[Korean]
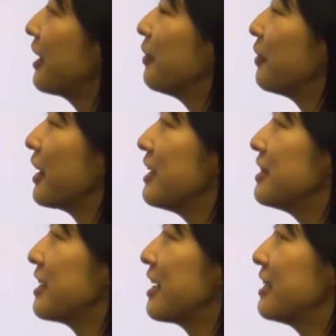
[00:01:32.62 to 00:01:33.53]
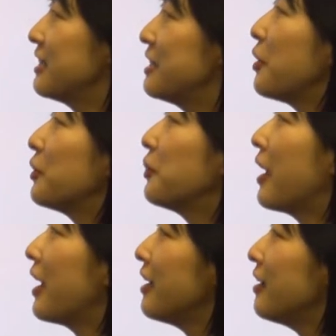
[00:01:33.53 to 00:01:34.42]
이렇게 이제
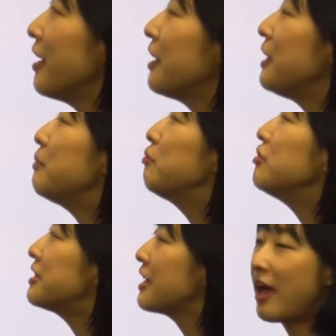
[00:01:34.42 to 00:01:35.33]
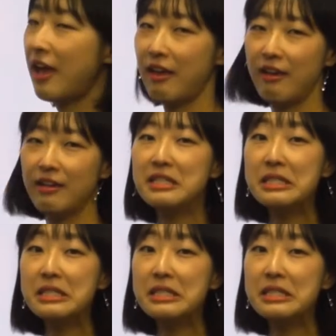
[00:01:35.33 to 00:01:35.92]
지정된 이 물체, 이